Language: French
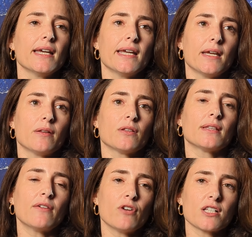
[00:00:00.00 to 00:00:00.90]
Et
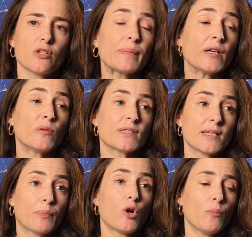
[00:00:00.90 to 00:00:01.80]
d'avoir ses,
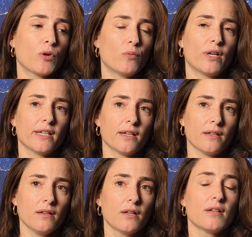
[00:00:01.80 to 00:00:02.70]
propres
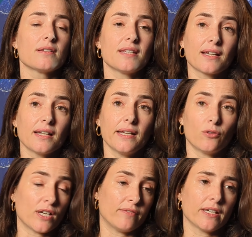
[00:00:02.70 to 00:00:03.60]
moyens, c'est clé,
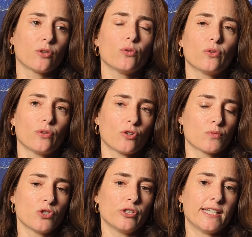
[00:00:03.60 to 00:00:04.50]
on l'a vécu, euh,
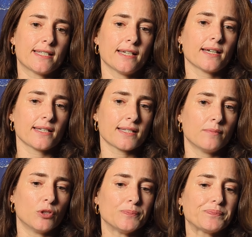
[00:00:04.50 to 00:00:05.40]
comme je le disais,
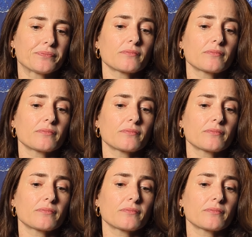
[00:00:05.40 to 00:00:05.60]
récemment.